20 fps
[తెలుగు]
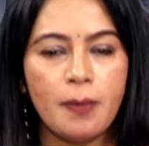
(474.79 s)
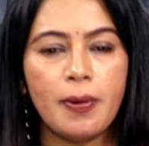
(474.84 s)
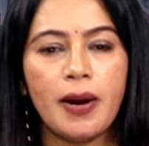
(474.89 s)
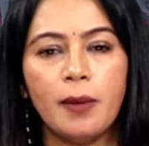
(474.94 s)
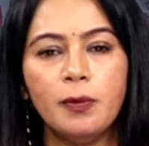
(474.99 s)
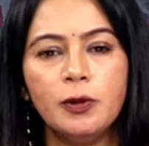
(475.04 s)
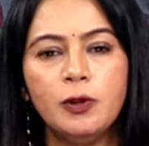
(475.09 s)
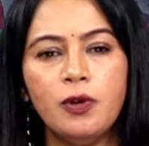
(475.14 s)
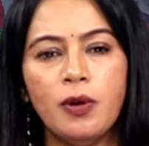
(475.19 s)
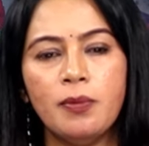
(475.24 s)

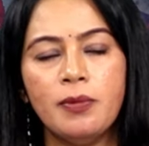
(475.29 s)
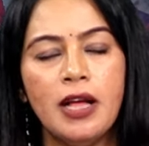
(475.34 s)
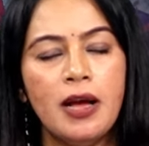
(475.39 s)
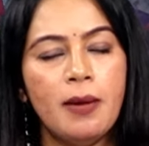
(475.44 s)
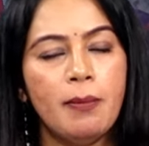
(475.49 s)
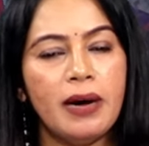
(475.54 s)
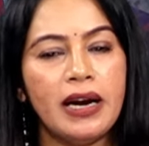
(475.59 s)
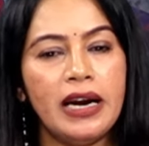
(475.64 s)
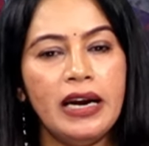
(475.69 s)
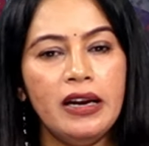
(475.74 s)
ప్రభుత్వం
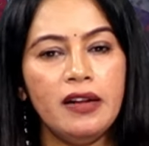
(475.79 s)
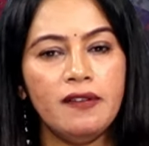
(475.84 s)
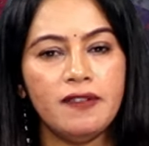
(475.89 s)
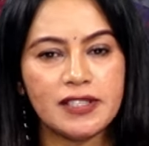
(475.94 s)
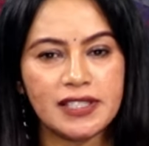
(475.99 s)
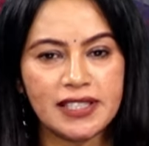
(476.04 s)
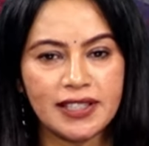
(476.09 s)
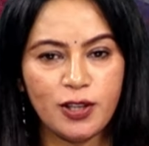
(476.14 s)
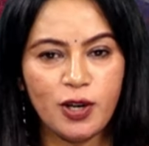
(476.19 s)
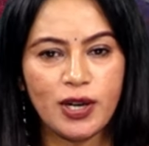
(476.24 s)
మరిన్ని
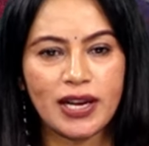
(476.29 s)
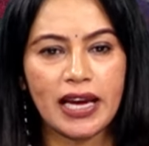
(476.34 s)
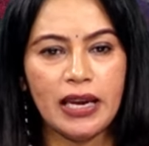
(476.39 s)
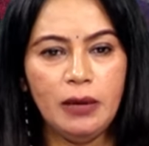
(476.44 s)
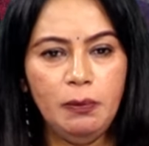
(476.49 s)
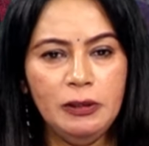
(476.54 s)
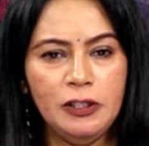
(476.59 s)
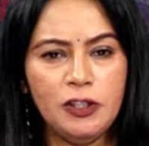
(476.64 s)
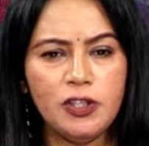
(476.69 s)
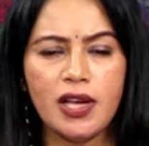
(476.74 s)
వసతులు
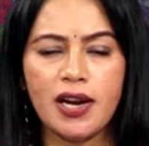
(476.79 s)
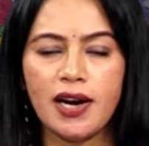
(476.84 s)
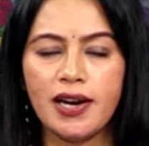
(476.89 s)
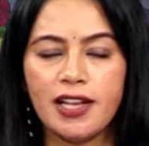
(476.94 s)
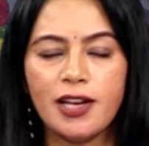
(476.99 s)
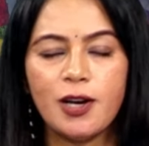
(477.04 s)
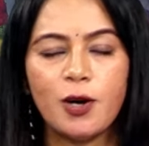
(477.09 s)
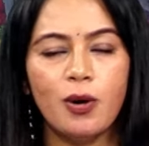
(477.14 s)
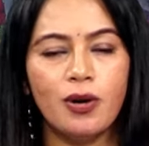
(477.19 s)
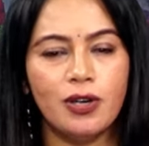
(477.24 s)

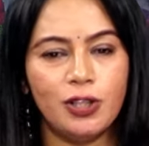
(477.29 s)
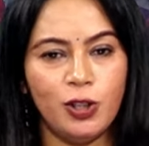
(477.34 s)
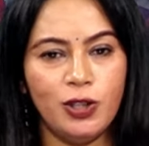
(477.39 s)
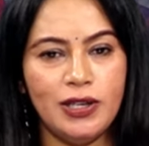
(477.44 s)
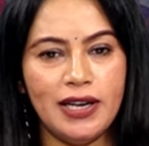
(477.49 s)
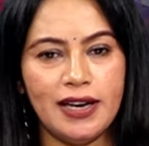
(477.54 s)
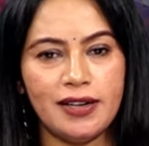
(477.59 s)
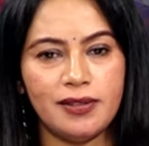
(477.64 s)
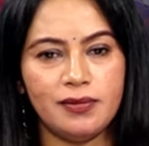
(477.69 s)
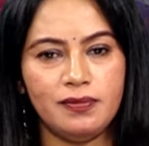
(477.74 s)
కల్పించాలని
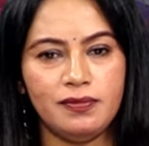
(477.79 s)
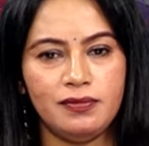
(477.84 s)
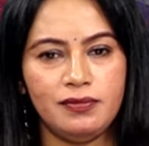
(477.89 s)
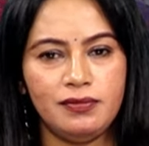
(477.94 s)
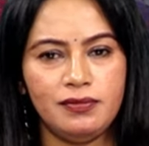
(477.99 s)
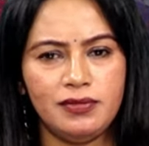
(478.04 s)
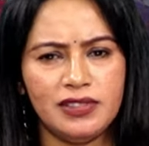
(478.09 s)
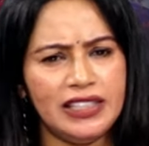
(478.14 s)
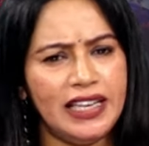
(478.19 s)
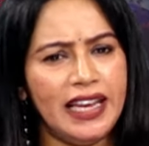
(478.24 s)
కోరుతున్నారు
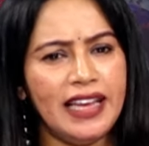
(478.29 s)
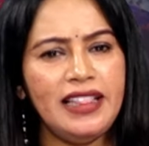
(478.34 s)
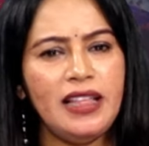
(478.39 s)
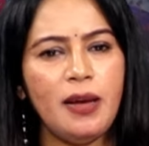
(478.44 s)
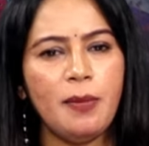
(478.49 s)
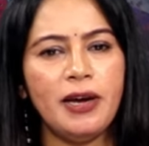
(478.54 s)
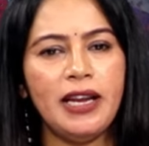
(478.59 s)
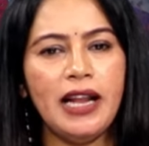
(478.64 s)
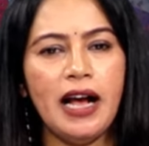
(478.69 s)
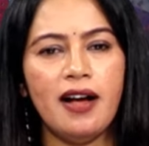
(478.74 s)

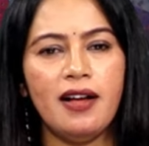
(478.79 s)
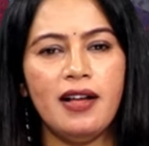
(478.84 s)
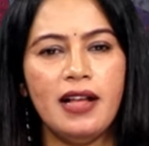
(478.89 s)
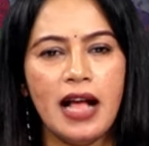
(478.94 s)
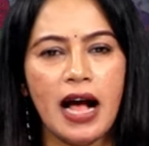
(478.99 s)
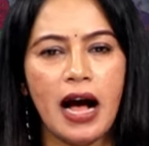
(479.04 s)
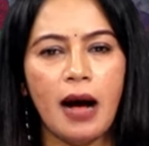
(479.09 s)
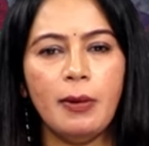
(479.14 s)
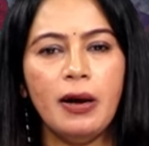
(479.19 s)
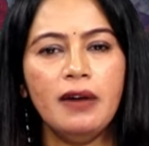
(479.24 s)
ఏదేమైనా
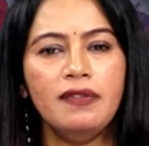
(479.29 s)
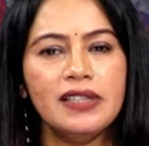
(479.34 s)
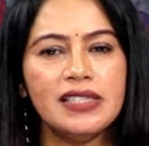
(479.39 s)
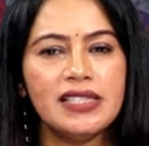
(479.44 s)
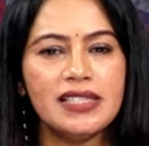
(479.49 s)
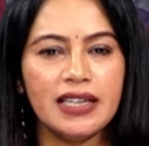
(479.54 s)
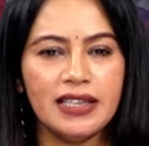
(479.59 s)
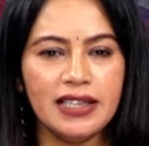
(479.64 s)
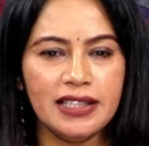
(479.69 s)
అమావాస్య